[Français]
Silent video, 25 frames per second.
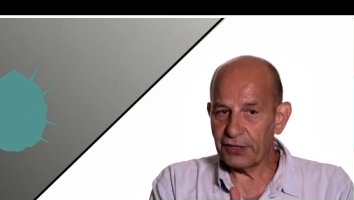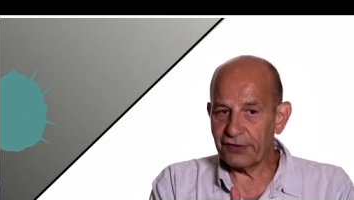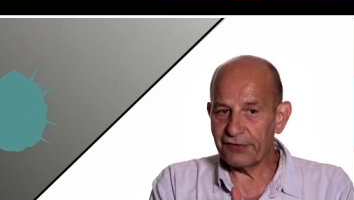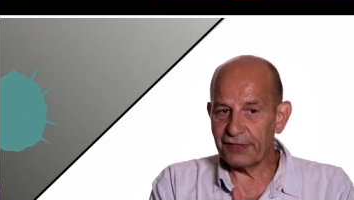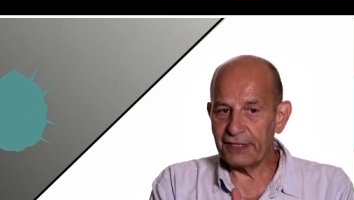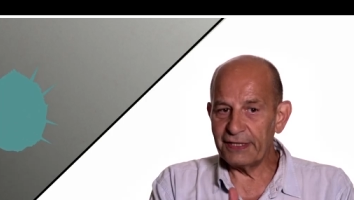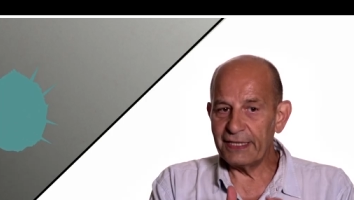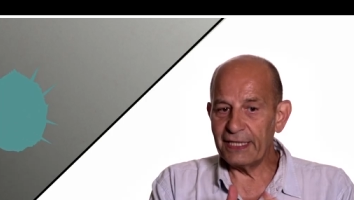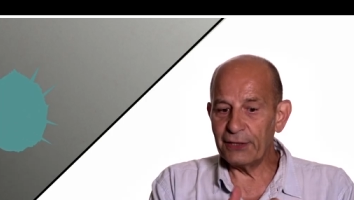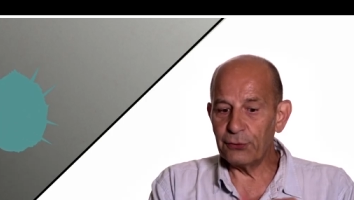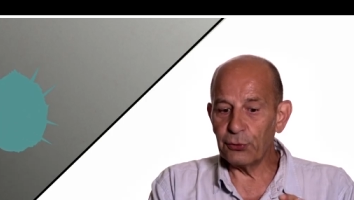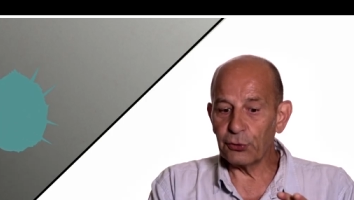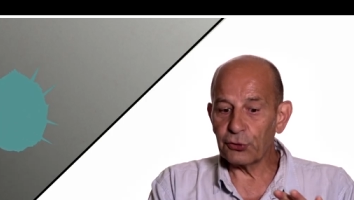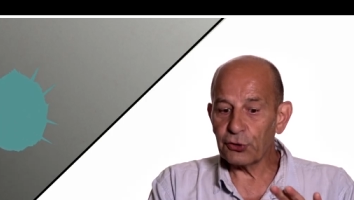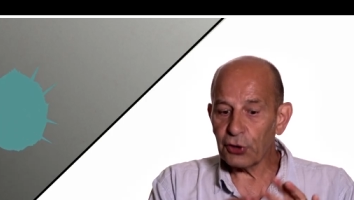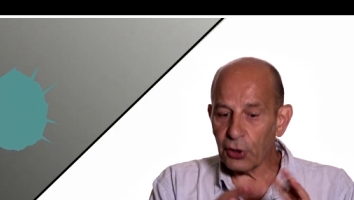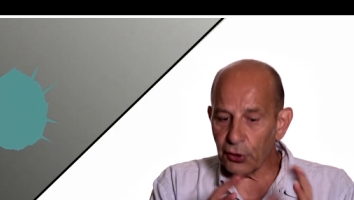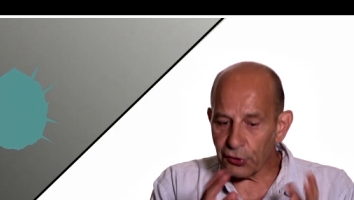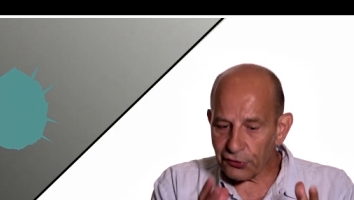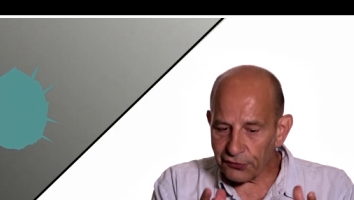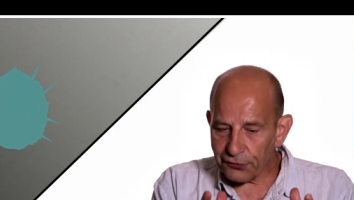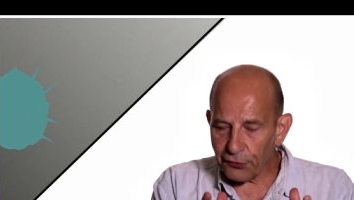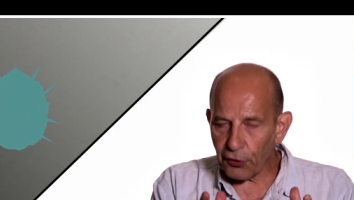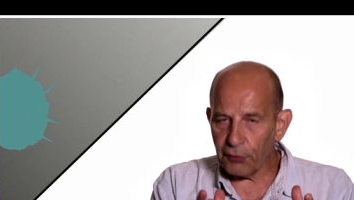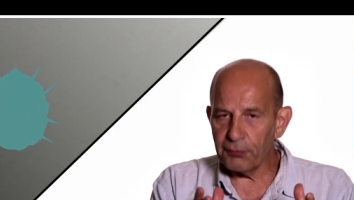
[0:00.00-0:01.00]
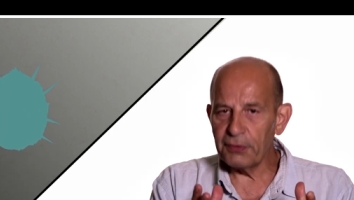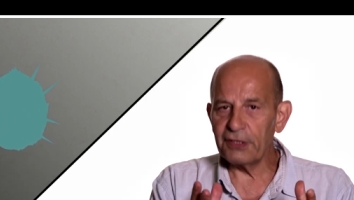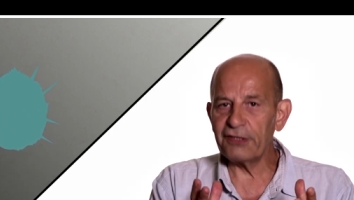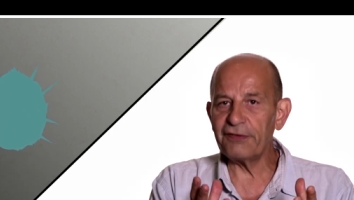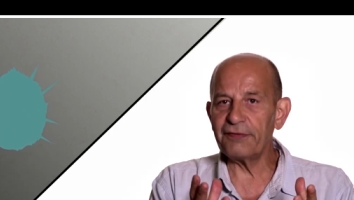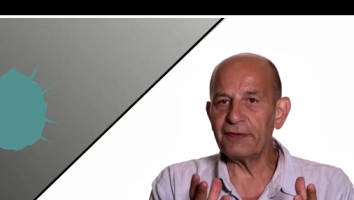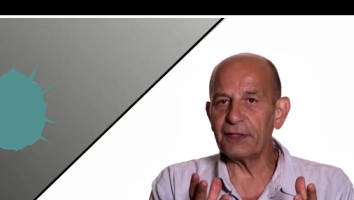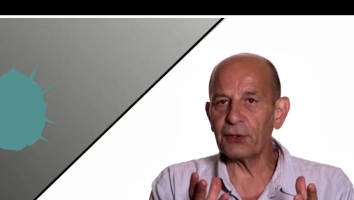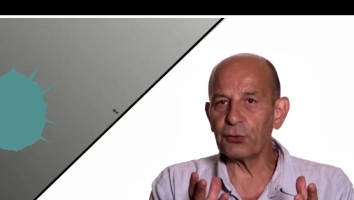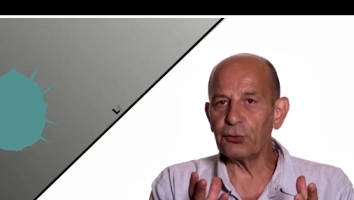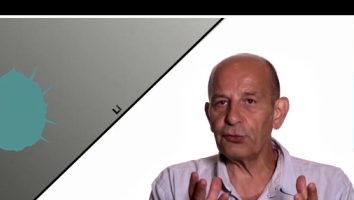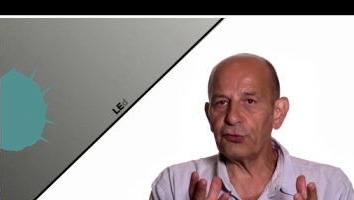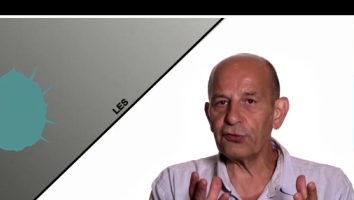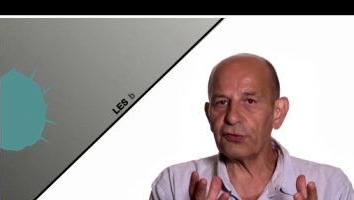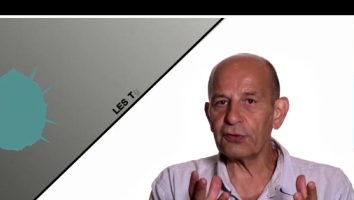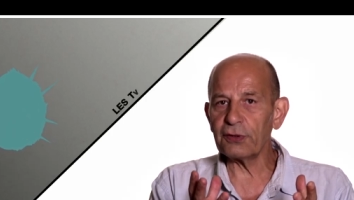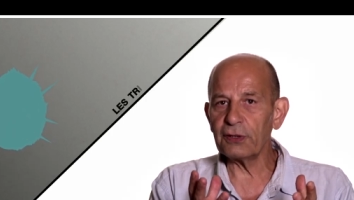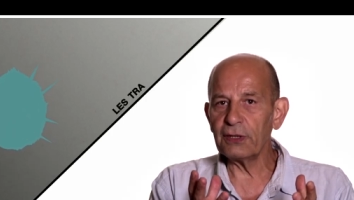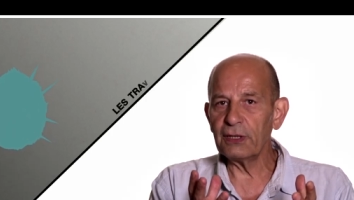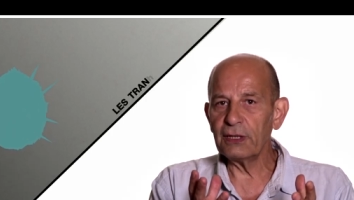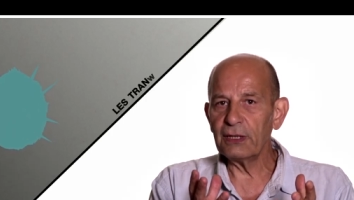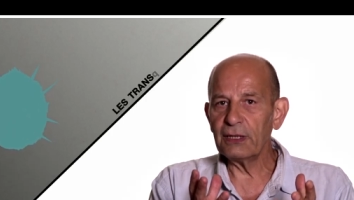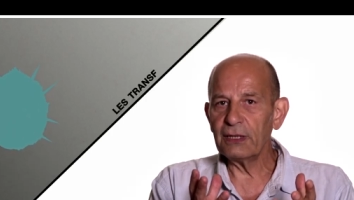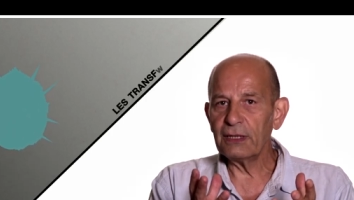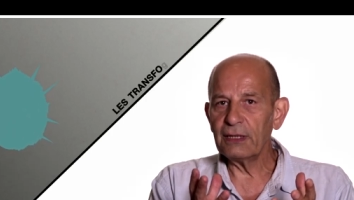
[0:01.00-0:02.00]
décidé de transformer ce virus
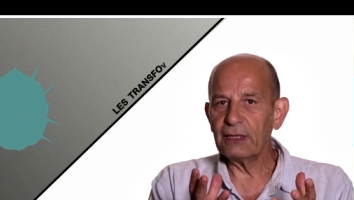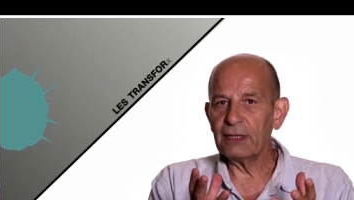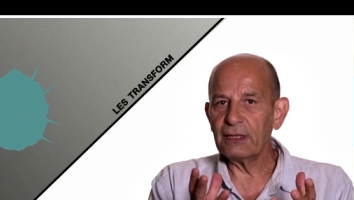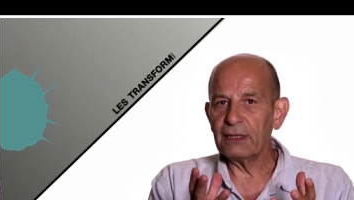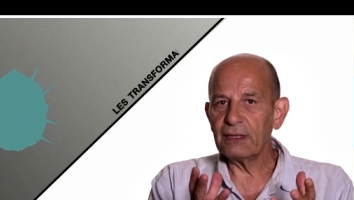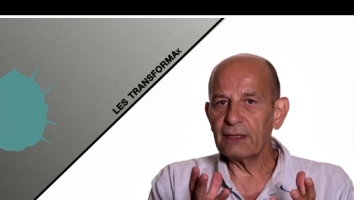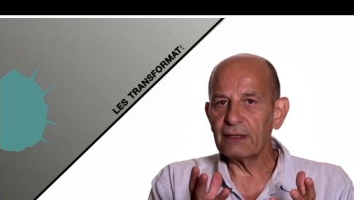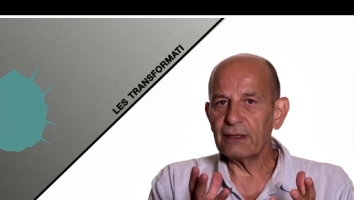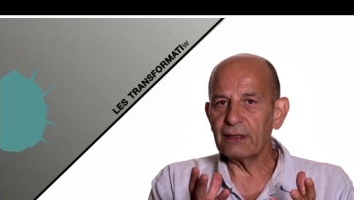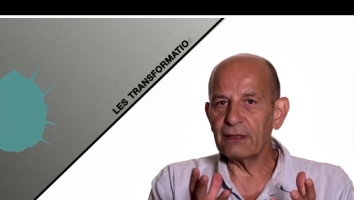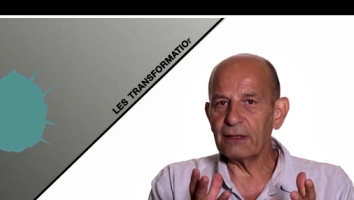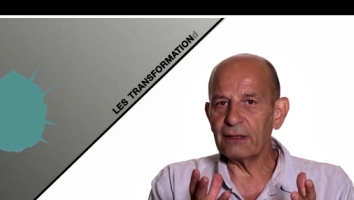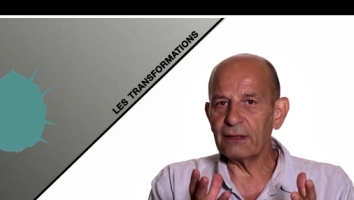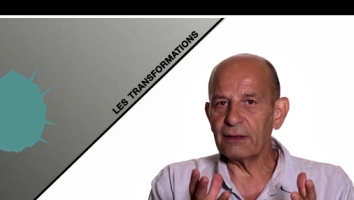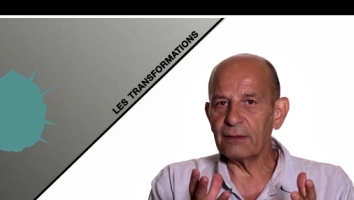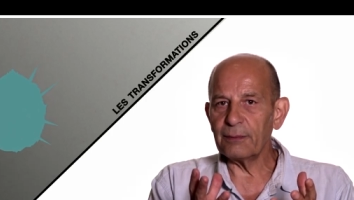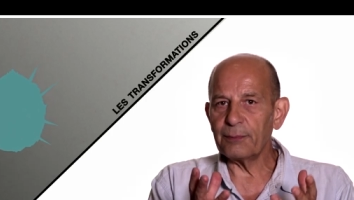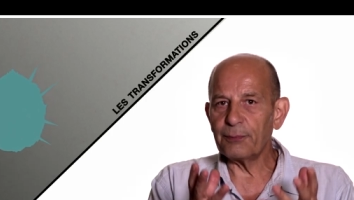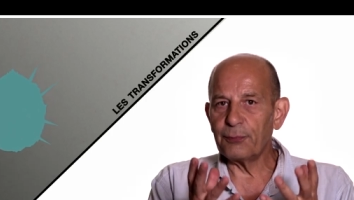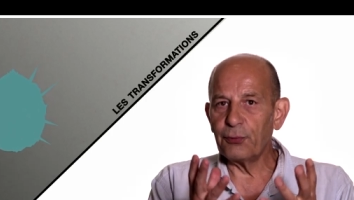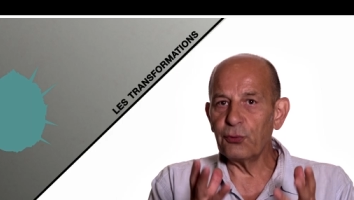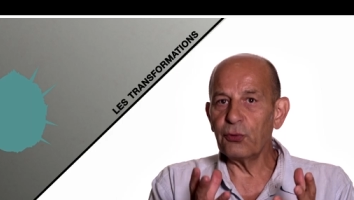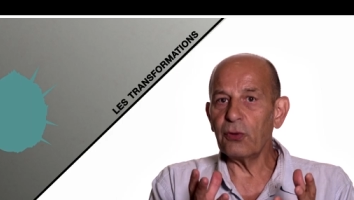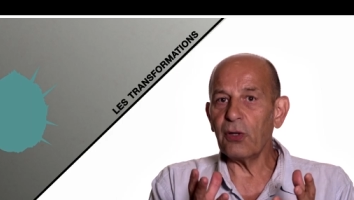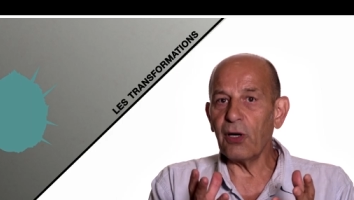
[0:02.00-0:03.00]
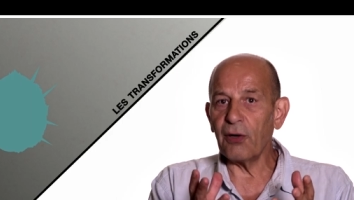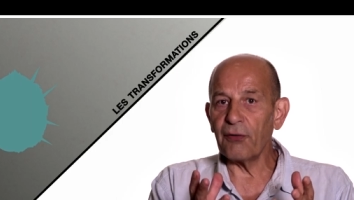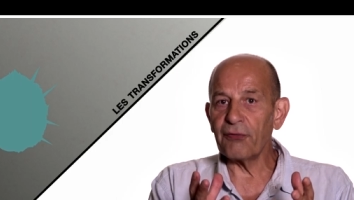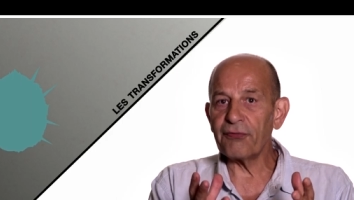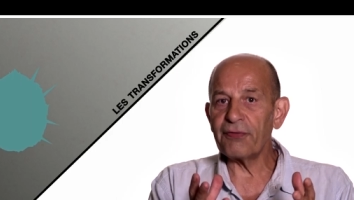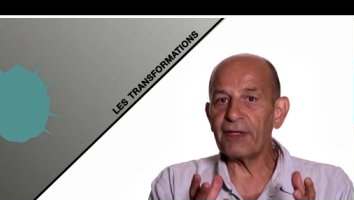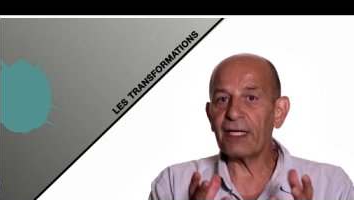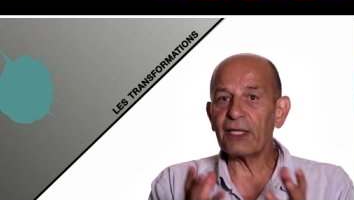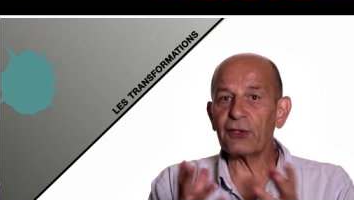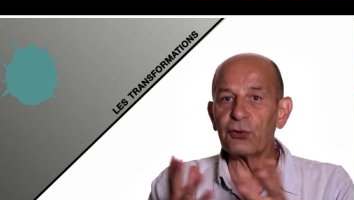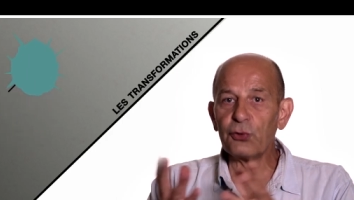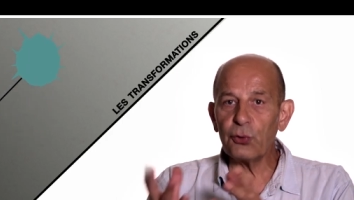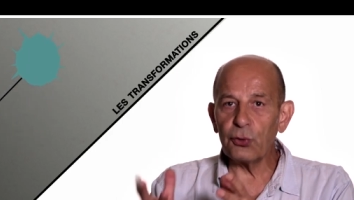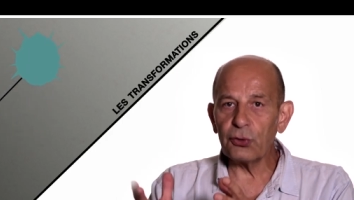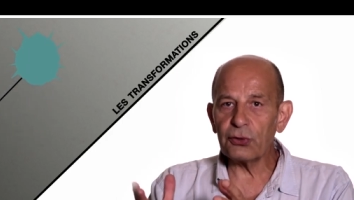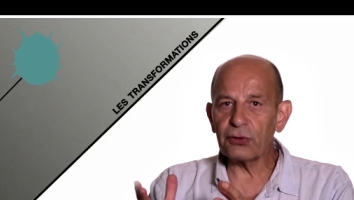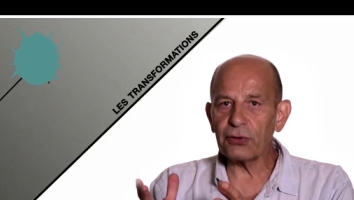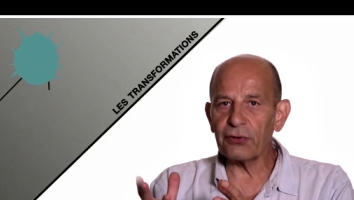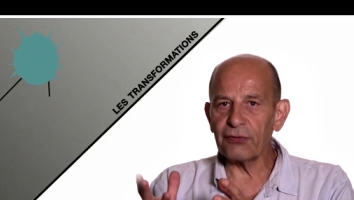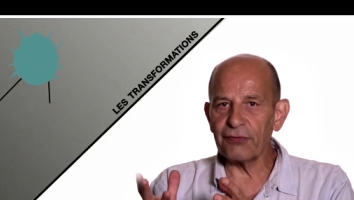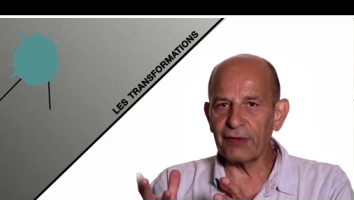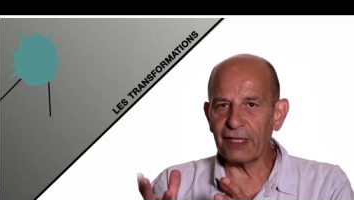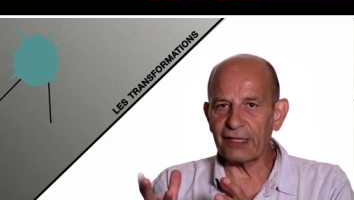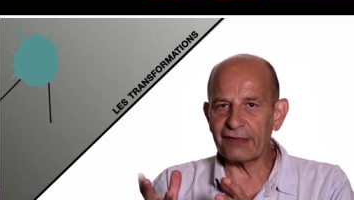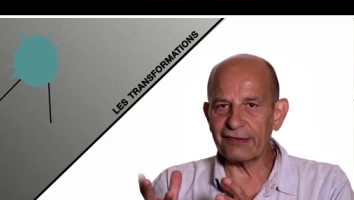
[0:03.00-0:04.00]
euh, pour en faire
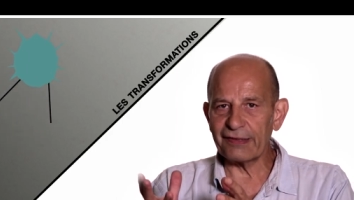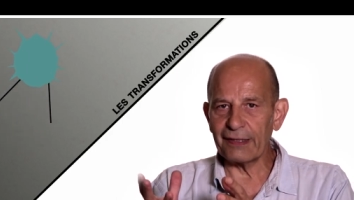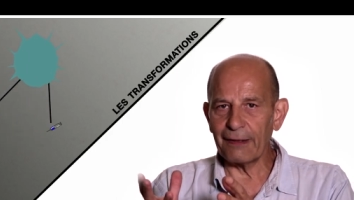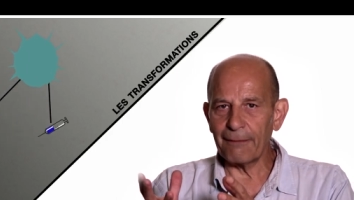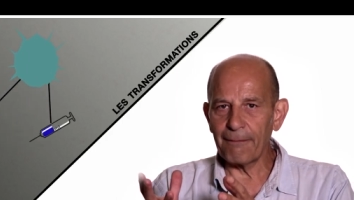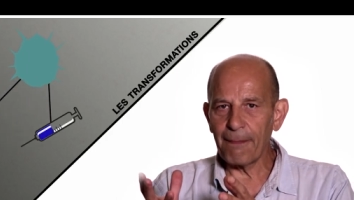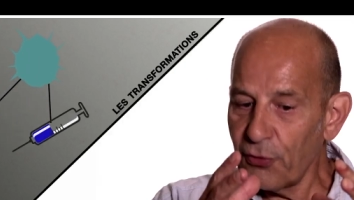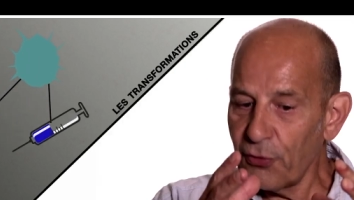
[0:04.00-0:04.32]
d'autres vaccins.